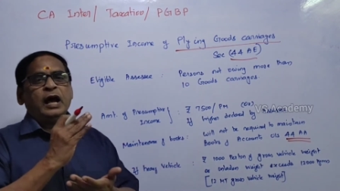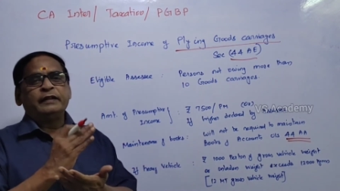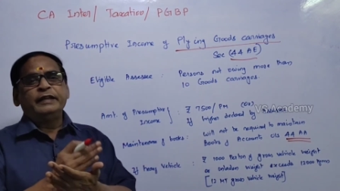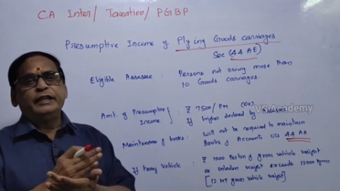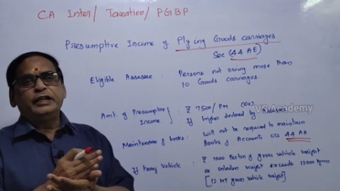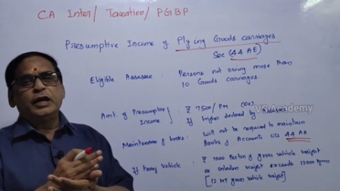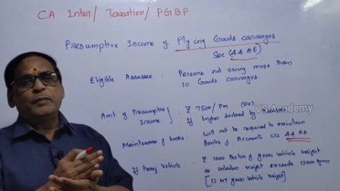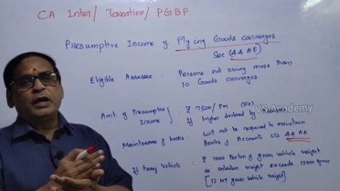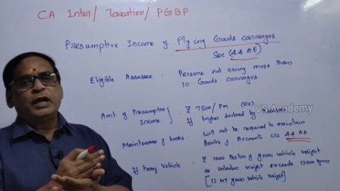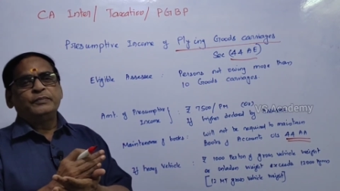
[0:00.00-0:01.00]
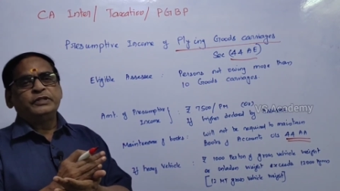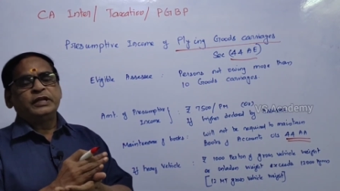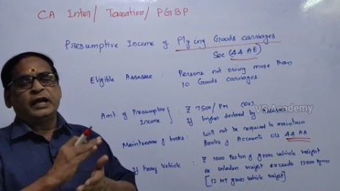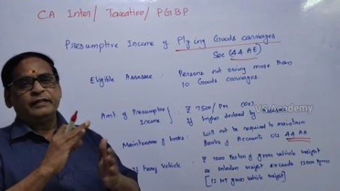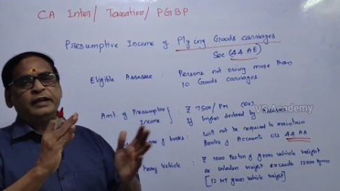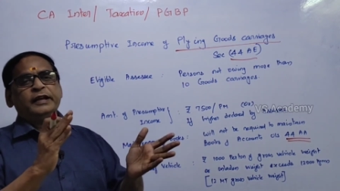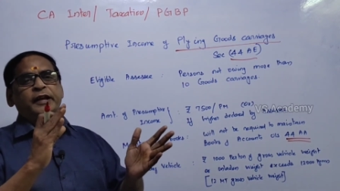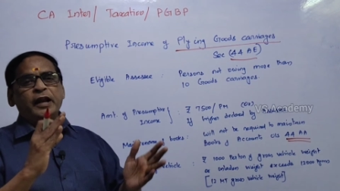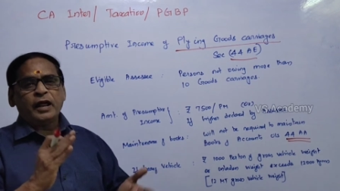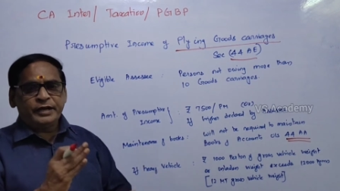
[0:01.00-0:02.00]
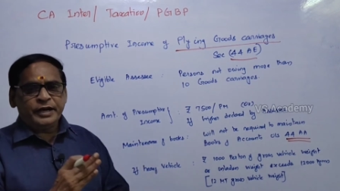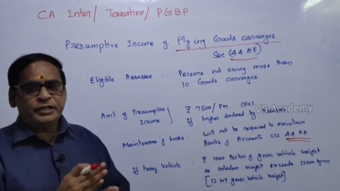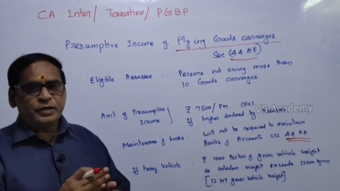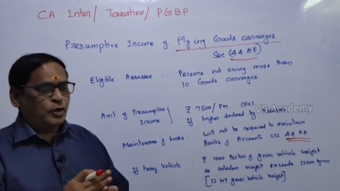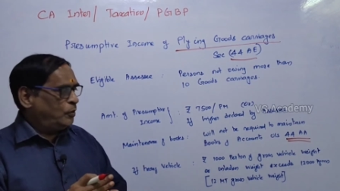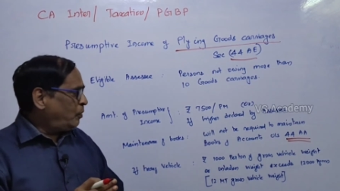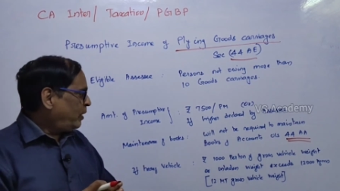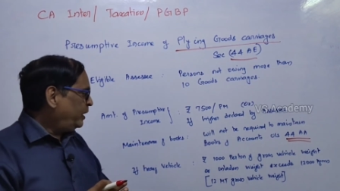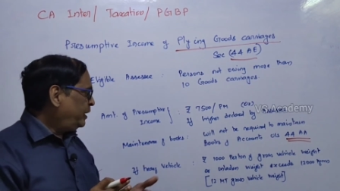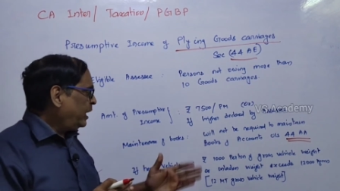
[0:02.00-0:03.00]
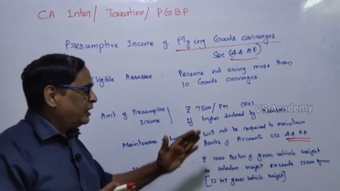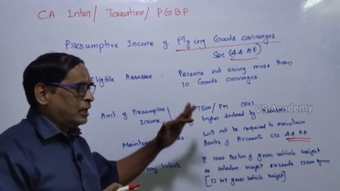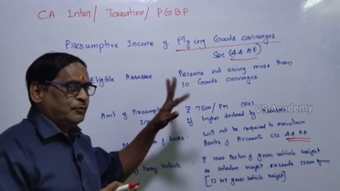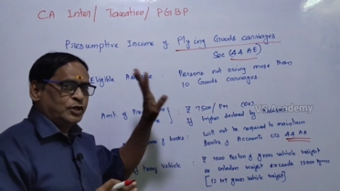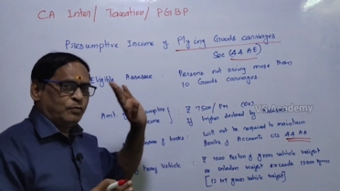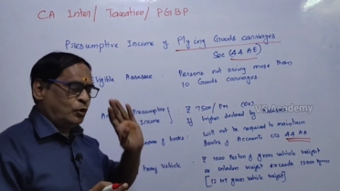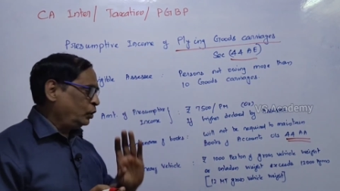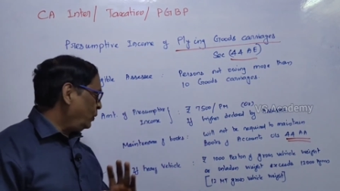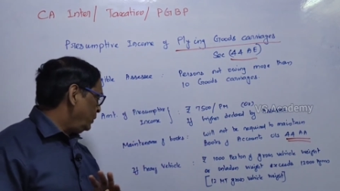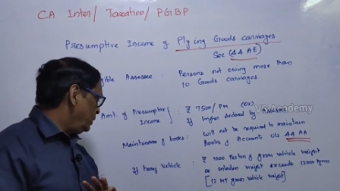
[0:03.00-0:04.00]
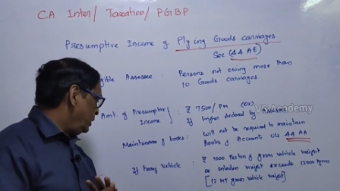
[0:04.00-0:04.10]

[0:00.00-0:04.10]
அதை இன்கமாக காமிச்சு அதில் என்னென்னலாம் டிடெக்ஷன் பண்ணுமோ பண்ணிவிட்டு அதை காமிச்சா போதும்